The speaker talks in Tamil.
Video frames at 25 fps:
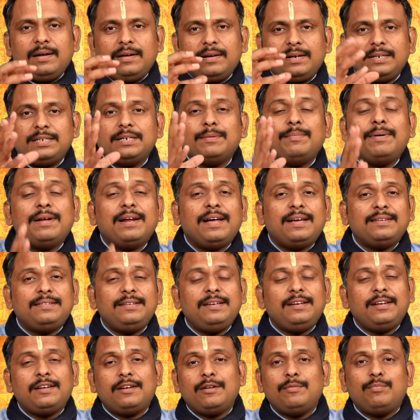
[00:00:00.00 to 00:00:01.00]

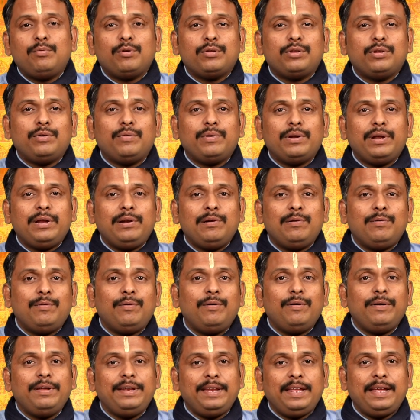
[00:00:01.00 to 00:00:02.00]
ரிஷபராசினரை பொறுத்த வரையிலும்
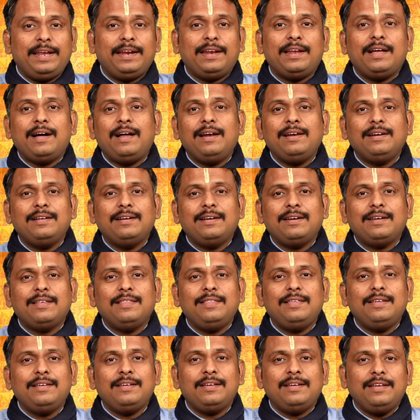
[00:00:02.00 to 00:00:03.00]
இன்றைய
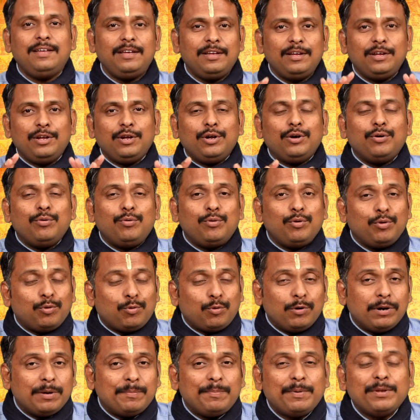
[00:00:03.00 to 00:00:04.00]
நாளுங்கிறது ஒரு
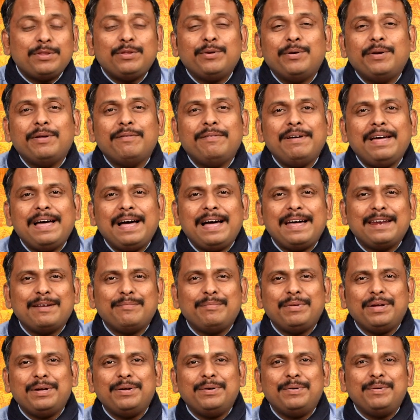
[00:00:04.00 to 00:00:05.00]
குழப்பத்தோடவே
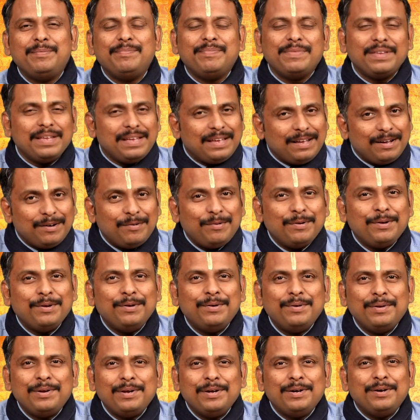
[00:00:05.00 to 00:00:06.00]
ஆரம்பிக்கும் ஒரு
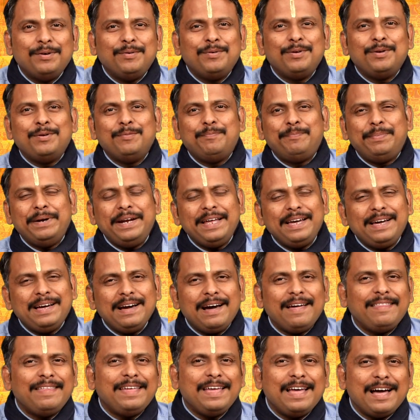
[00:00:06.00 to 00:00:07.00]
ஒரு ஒரு
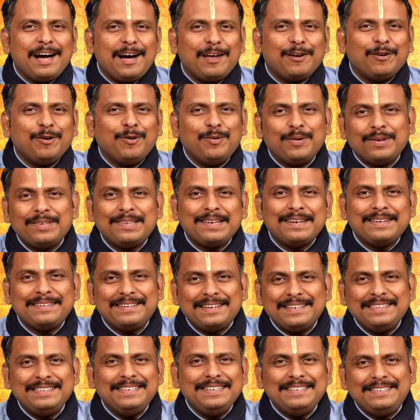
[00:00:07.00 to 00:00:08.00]
பிடிக்காத யாரோ ஒருத்தரை
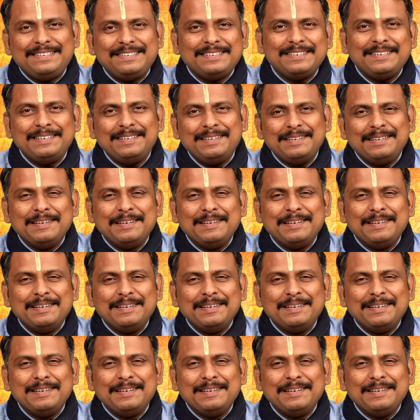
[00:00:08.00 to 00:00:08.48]
சந்தித்து